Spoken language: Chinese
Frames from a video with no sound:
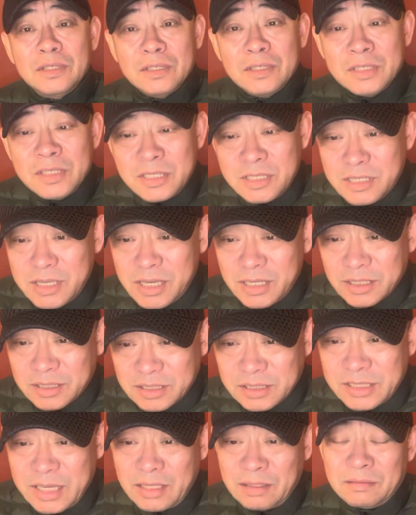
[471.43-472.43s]
一夜之
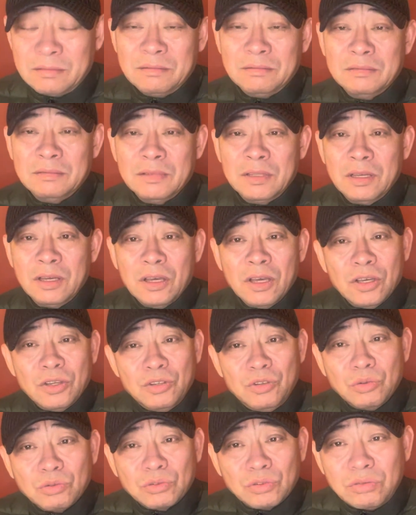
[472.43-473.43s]
间，
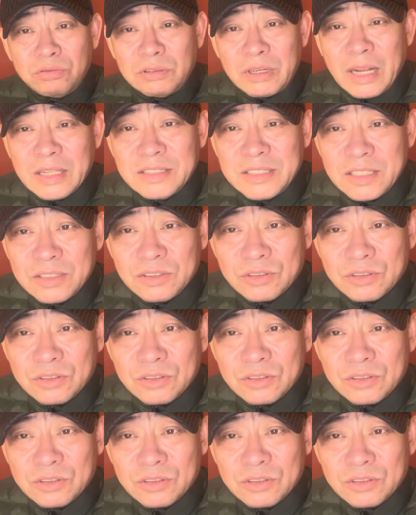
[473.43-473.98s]
又突然间